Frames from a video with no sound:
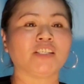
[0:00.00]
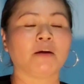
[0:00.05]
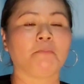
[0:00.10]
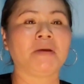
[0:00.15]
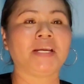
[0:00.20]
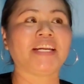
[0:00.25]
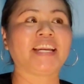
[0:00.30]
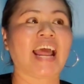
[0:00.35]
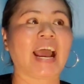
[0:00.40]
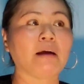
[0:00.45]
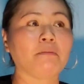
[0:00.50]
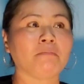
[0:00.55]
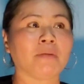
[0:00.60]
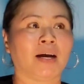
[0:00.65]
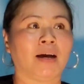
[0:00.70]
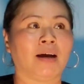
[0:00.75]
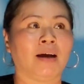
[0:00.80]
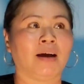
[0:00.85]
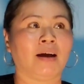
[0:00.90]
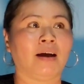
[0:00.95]
sơ mi trắng
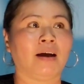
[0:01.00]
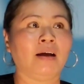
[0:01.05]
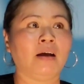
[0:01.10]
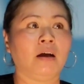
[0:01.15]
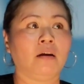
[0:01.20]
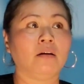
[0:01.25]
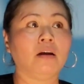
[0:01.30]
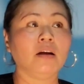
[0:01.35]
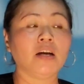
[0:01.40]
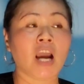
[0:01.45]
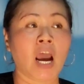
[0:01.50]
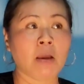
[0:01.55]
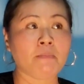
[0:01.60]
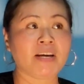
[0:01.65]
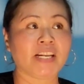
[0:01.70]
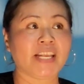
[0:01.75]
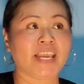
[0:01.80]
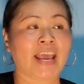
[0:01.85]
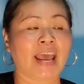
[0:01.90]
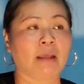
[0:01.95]
mà đứng kế
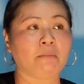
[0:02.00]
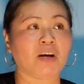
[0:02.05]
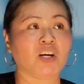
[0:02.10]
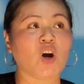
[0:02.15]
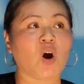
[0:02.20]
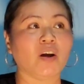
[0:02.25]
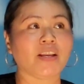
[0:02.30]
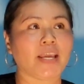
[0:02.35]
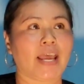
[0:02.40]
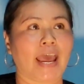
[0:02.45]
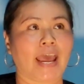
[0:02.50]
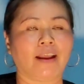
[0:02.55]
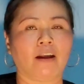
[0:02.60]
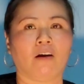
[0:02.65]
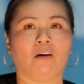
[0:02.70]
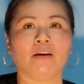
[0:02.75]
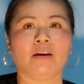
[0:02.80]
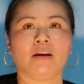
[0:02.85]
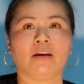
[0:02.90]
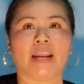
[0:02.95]
bên dì hai mà ngó dì hai,
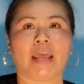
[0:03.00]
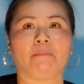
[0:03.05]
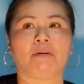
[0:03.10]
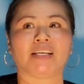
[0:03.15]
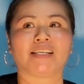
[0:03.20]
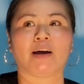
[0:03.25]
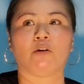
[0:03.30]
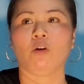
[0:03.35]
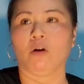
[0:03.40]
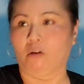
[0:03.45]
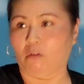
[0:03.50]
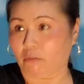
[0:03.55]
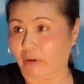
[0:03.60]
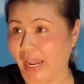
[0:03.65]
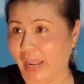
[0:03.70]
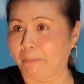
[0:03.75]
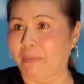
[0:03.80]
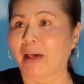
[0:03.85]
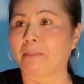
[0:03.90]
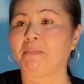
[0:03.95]
hỏi đẹp hay xấu?
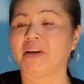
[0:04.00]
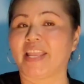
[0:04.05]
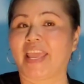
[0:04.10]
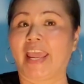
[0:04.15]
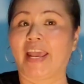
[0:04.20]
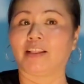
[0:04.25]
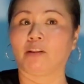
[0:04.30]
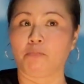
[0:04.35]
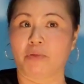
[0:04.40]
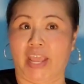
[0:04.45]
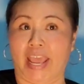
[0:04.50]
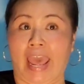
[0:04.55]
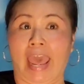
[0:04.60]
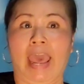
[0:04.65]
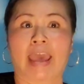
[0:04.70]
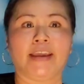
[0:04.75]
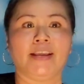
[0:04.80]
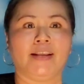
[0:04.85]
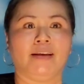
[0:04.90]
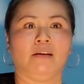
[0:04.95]
Đẹp lắm đó nha, tóc
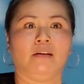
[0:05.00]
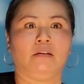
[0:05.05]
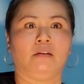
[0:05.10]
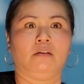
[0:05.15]
dài.